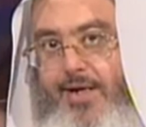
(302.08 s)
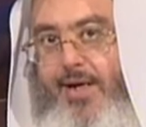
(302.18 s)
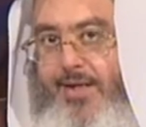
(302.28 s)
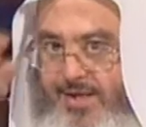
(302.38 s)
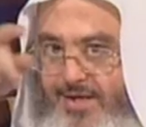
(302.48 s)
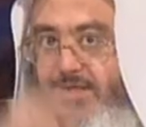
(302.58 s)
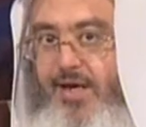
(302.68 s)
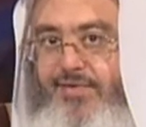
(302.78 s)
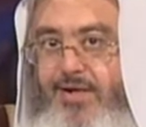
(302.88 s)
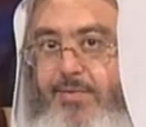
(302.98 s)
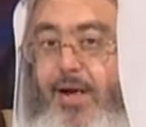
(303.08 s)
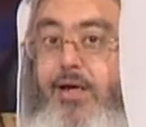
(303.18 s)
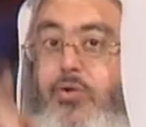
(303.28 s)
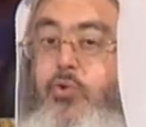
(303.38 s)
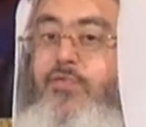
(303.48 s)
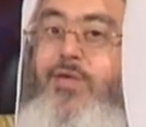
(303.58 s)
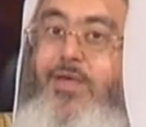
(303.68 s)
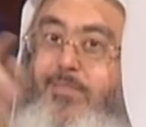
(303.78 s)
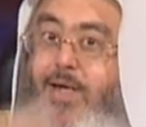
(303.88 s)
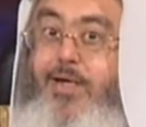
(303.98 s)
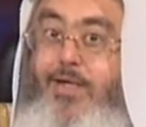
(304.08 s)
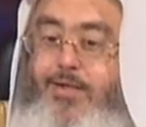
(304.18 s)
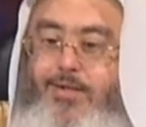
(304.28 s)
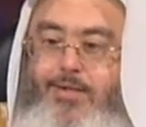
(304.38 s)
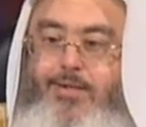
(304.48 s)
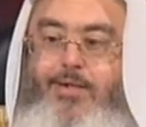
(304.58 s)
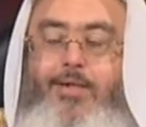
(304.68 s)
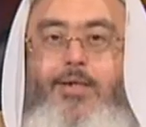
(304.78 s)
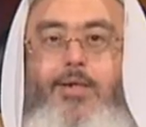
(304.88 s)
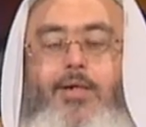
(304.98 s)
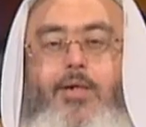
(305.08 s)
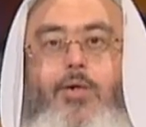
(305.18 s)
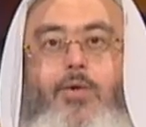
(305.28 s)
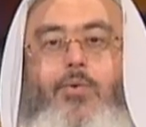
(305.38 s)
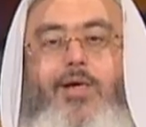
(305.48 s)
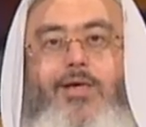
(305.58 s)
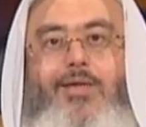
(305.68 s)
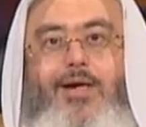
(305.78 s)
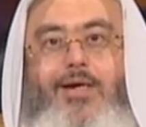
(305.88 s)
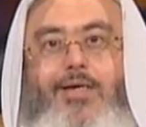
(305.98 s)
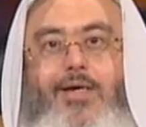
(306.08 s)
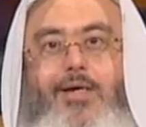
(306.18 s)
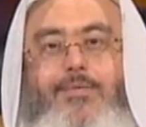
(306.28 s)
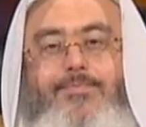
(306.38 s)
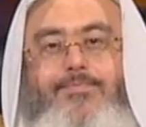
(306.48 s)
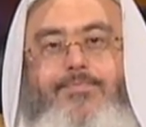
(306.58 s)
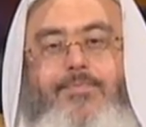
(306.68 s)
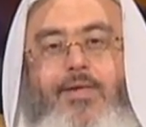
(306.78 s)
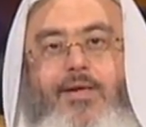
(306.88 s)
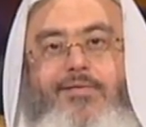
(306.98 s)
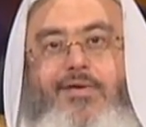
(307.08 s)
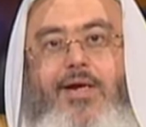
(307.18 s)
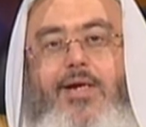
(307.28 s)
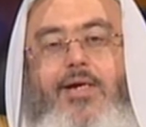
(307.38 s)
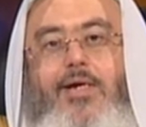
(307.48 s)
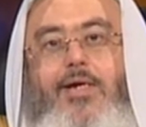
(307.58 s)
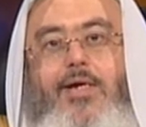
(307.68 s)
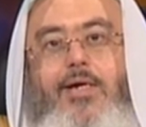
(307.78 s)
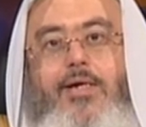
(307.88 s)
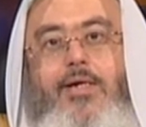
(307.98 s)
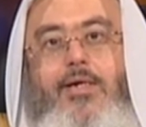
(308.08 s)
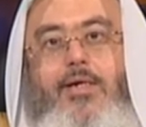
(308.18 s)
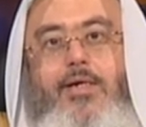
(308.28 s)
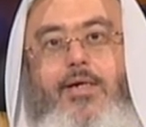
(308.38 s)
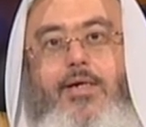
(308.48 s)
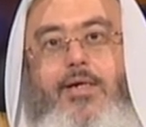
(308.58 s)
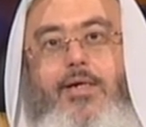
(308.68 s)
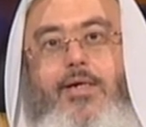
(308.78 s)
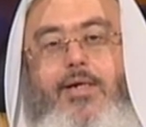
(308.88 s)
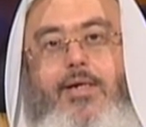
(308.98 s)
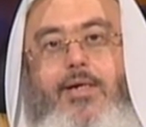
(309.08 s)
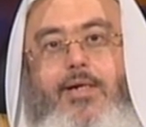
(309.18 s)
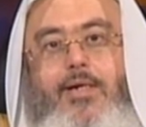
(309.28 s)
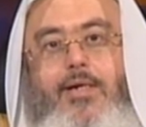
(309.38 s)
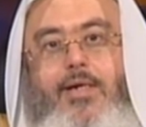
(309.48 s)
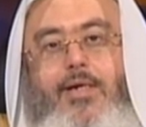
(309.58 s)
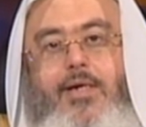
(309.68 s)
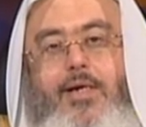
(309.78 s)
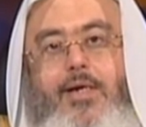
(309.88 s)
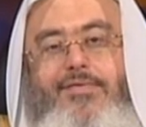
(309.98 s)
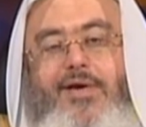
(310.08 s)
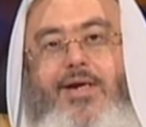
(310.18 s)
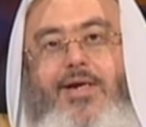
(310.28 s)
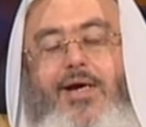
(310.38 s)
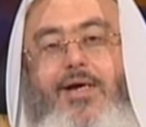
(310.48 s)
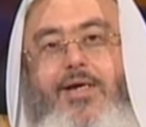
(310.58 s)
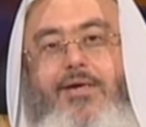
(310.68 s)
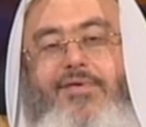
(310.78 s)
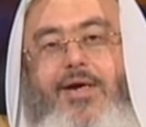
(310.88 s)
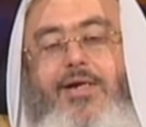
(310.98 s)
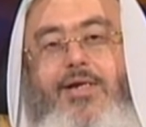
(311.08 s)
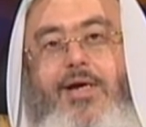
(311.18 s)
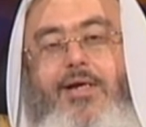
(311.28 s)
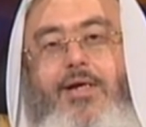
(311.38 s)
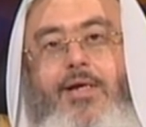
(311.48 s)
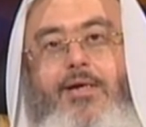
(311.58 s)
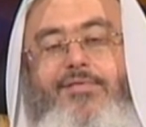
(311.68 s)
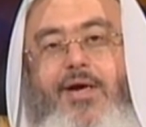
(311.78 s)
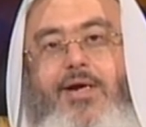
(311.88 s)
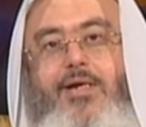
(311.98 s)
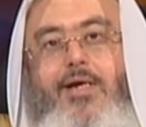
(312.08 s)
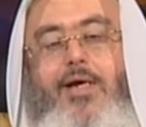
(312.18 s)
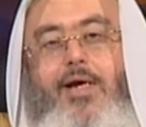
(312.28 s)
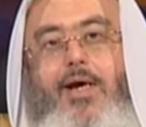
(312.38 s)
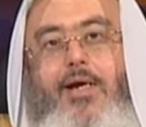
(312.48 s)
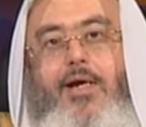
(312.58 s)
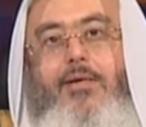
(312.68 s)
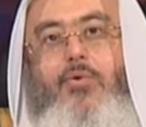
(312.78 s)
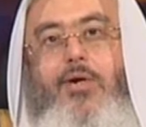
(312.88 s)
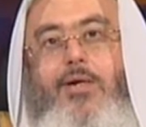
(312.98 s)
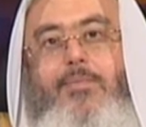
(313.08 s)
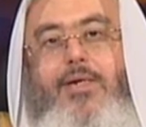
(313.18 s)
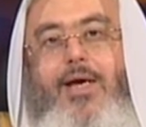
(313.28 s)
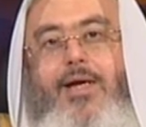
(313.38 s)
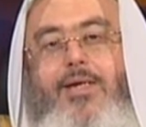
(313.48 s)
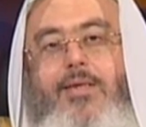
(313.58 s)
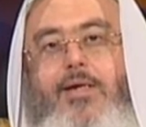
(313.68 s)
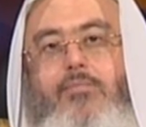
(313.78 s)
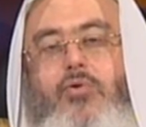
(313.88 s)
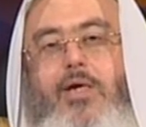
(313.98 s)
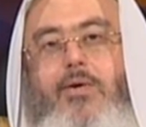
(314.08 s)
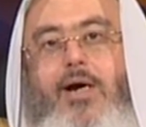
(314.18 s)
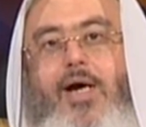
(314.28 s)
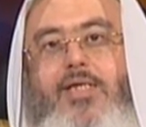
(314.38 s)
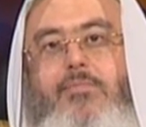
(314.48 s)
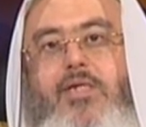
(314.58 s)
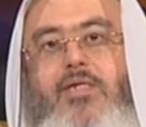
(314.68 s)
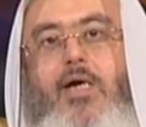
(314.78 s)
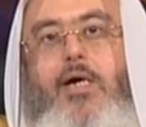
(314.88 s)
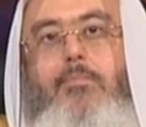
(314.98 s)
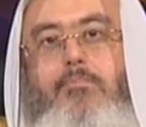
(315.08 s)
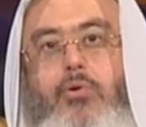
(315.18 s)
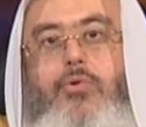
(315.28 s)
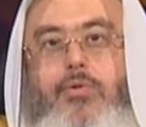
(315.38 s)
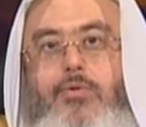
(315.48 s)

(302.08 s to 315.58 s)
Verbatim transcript: هذا يقدح في القدح في إيمانه وكذلك فإن آه، آه، فإن فإن فإن المرابي أيضا متوعد بالتخبط